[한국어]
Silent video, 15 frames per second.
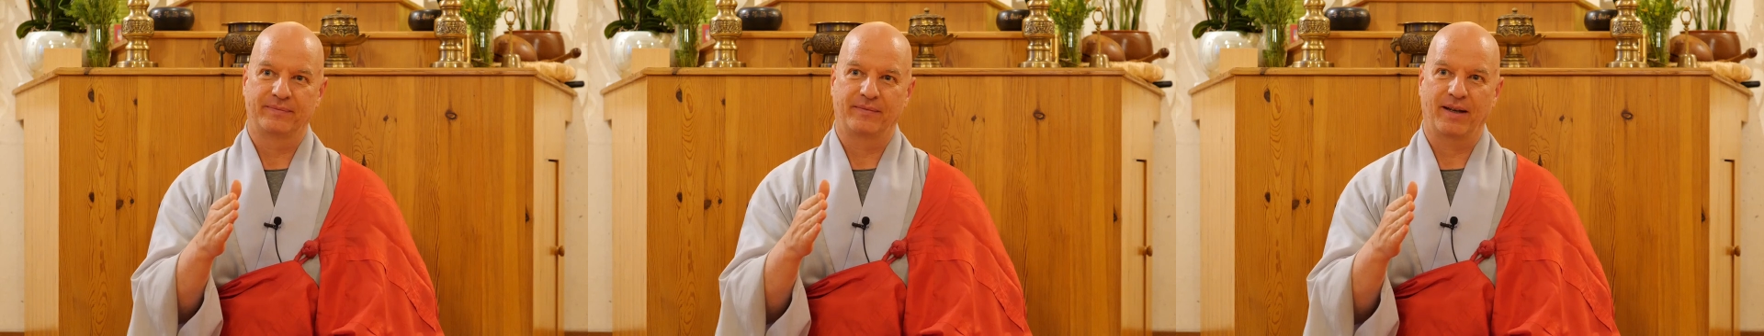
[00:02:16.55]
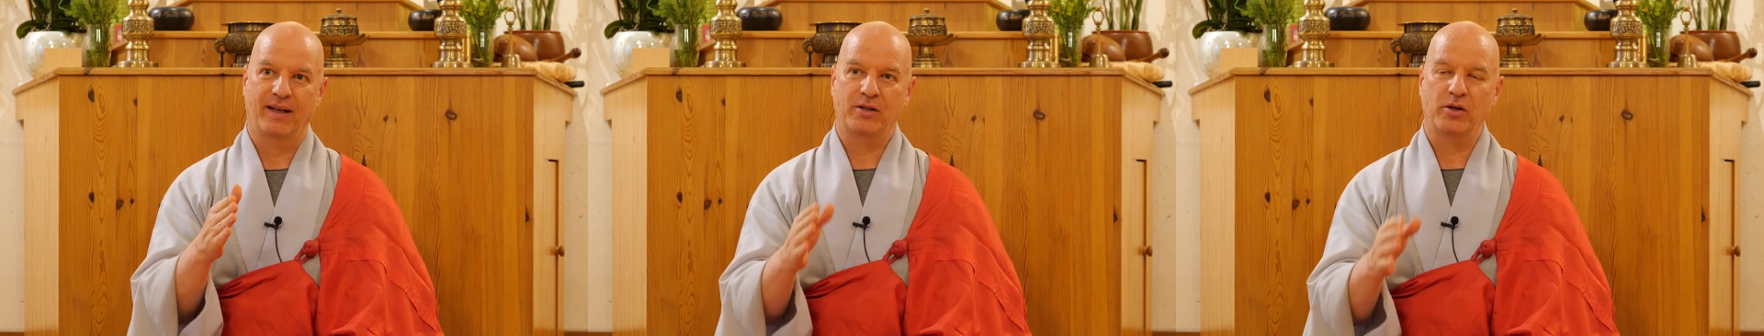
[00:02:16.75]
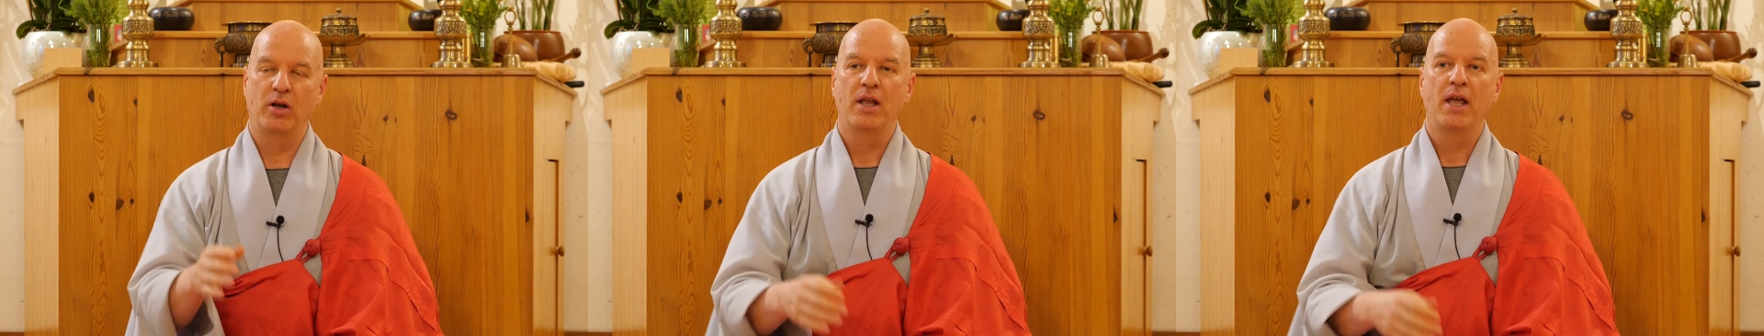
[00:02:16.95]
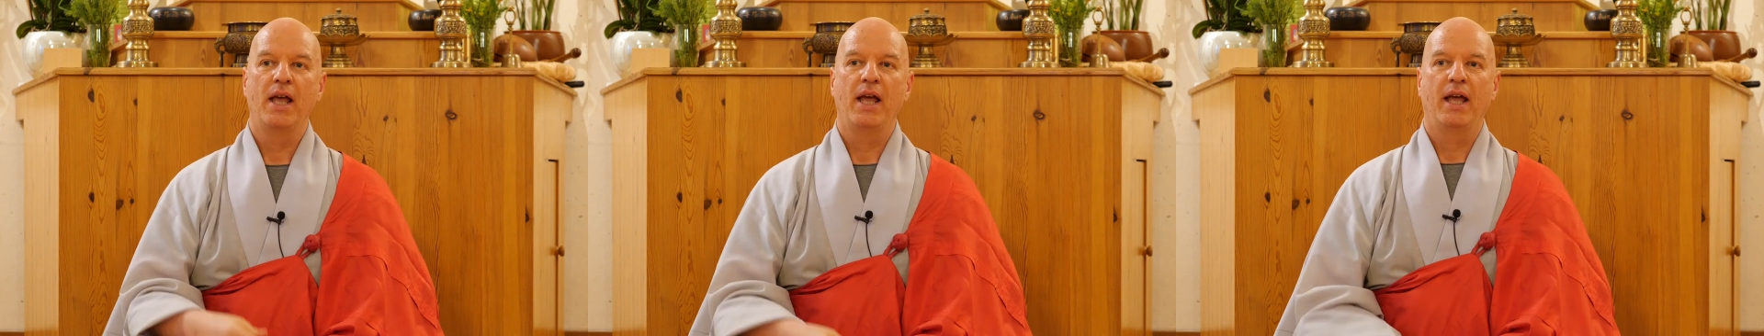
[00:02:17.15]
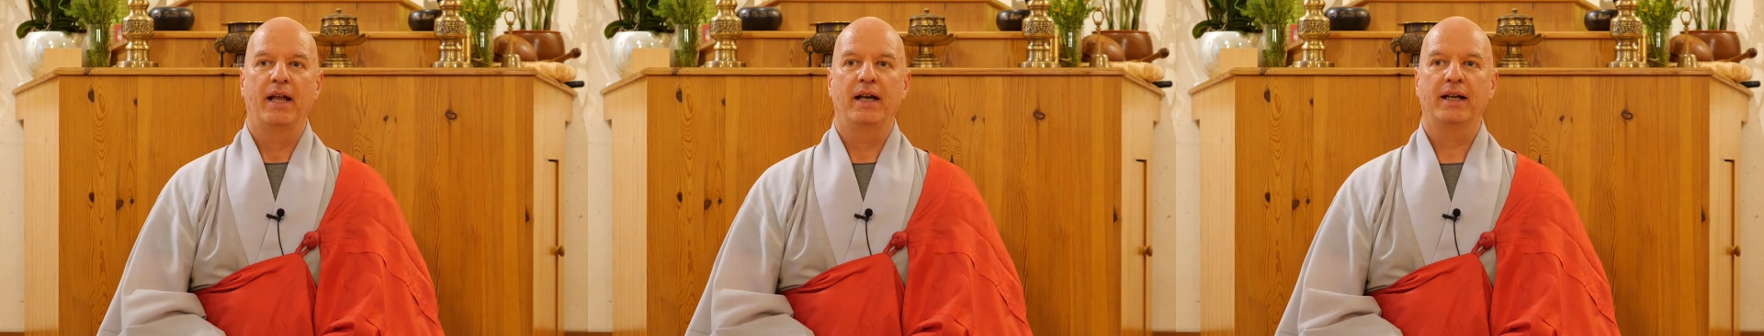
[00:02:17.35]
그래서
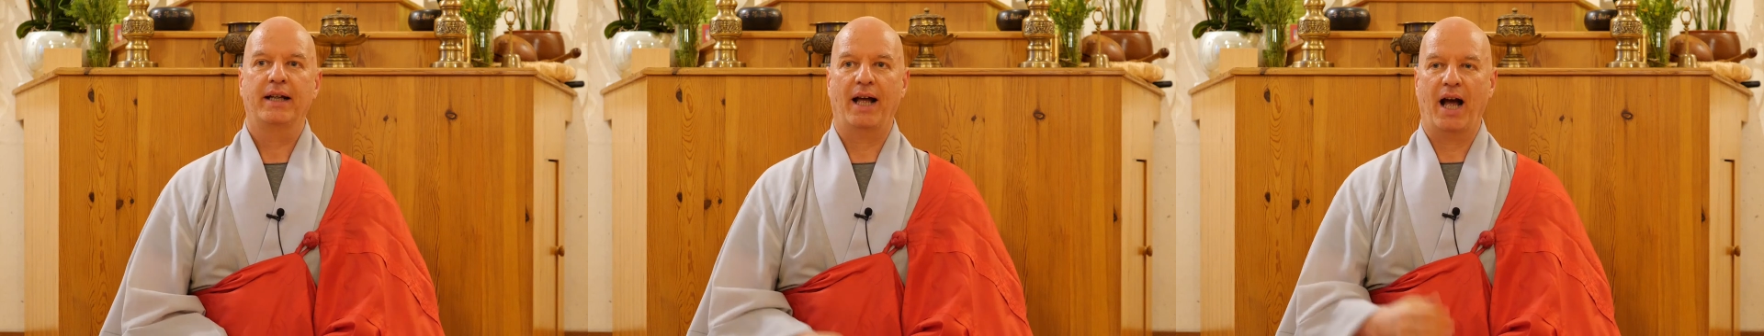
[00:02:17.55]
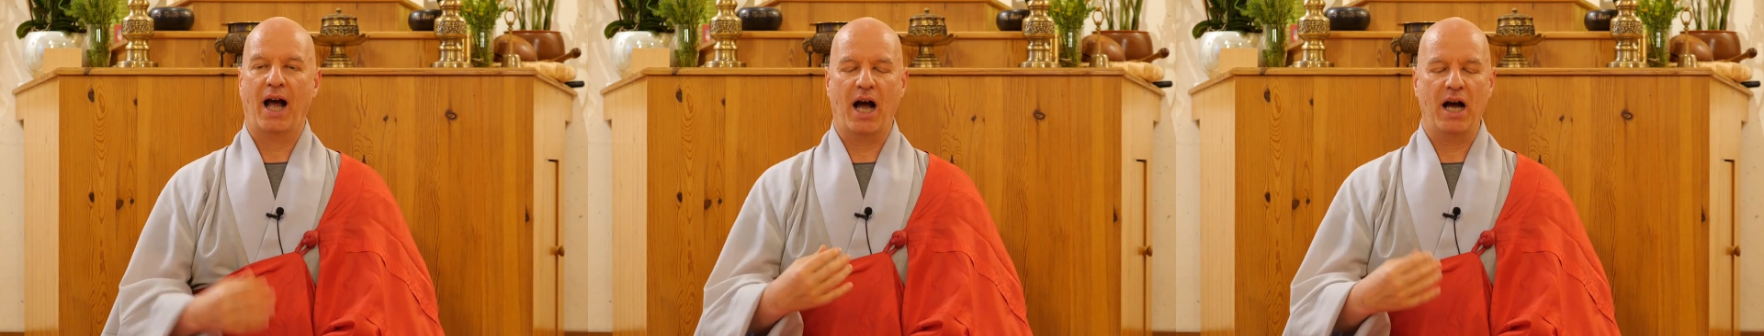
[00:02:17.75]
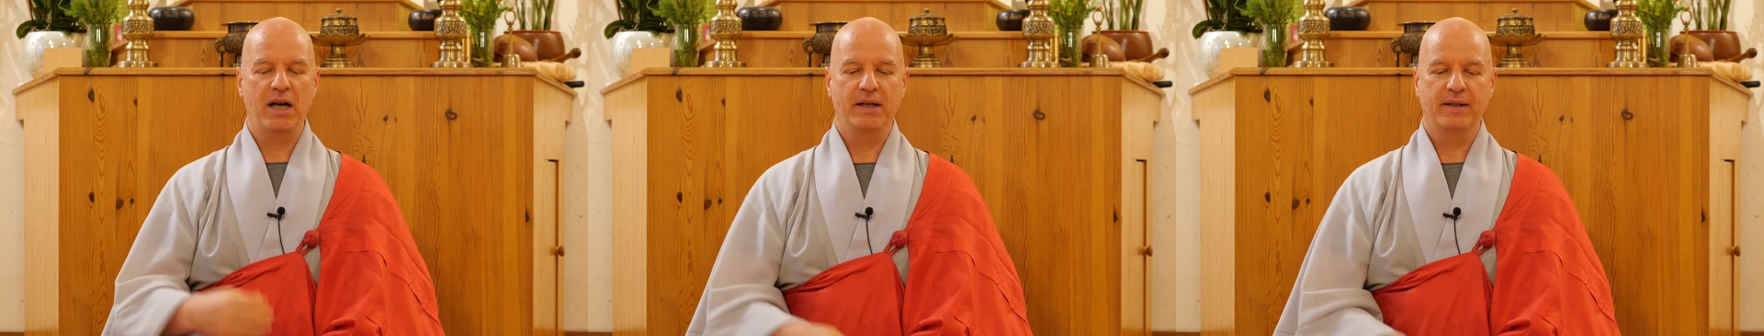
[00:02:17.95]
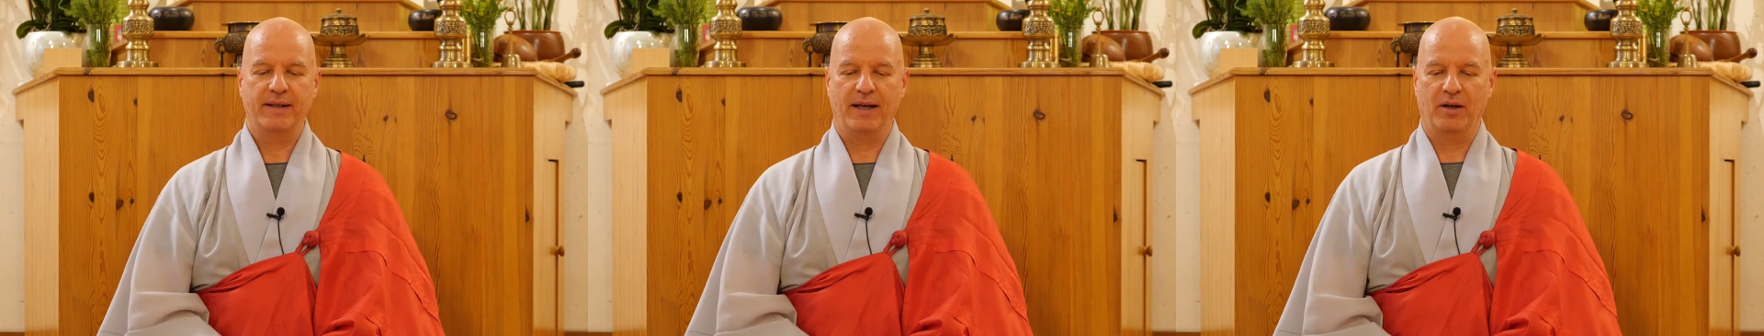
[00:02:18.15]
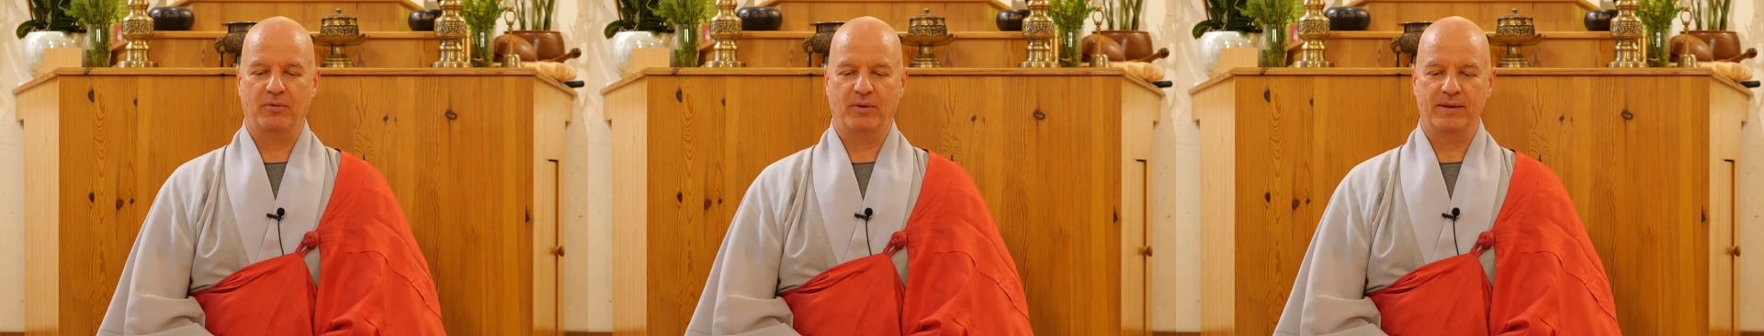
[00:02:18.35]
이렇게
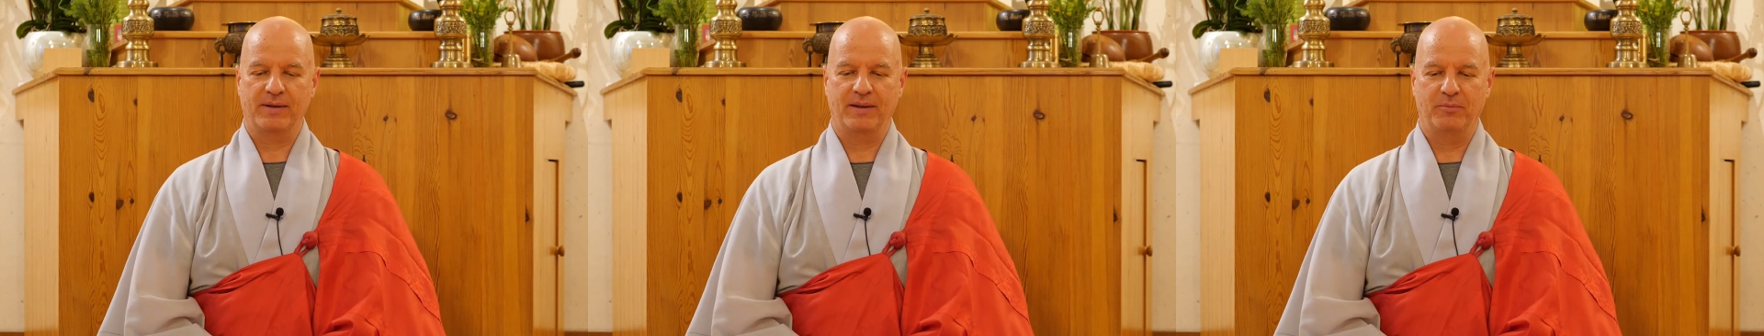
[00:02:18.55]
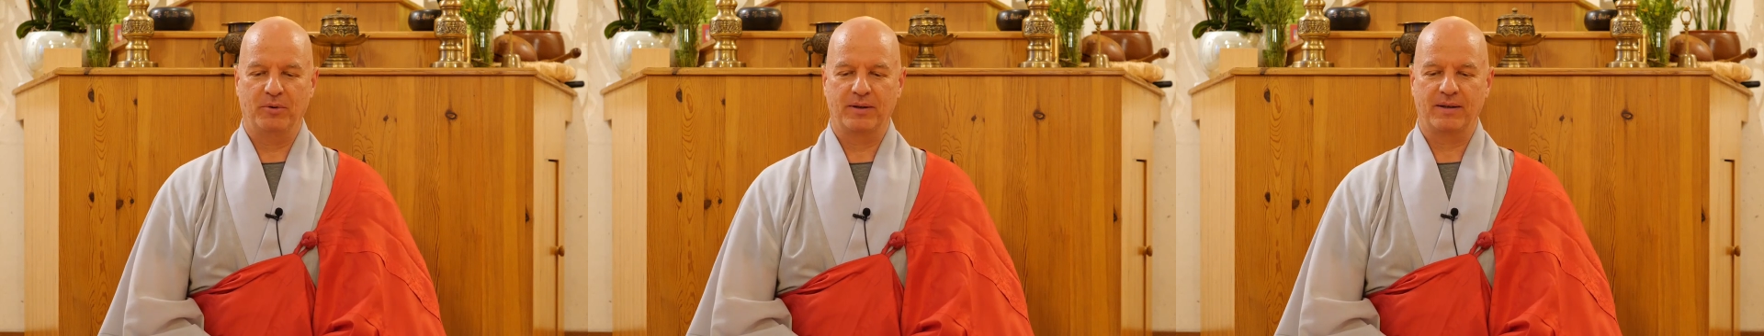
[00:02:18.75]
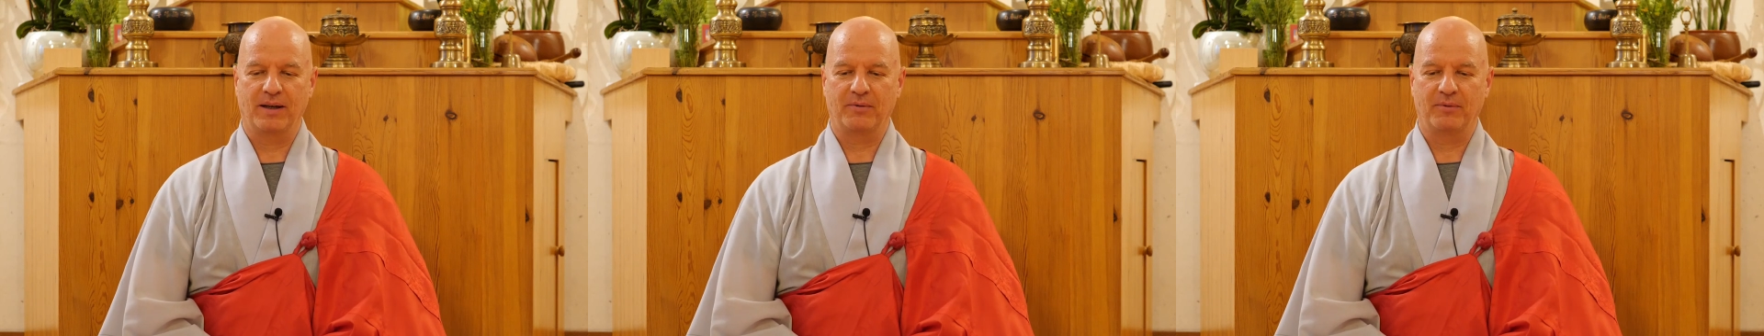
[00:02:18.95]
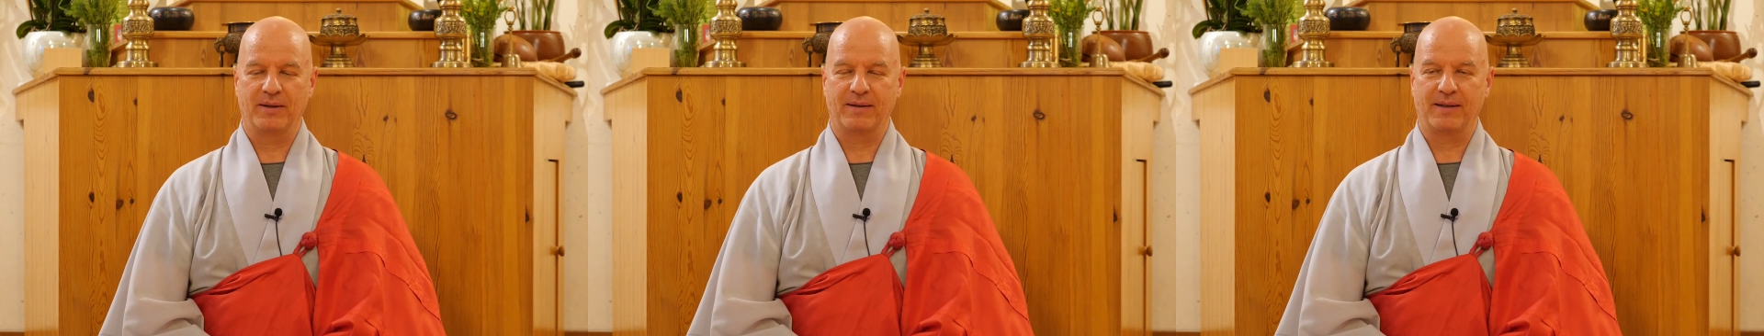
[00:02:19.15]
항상 관세음보살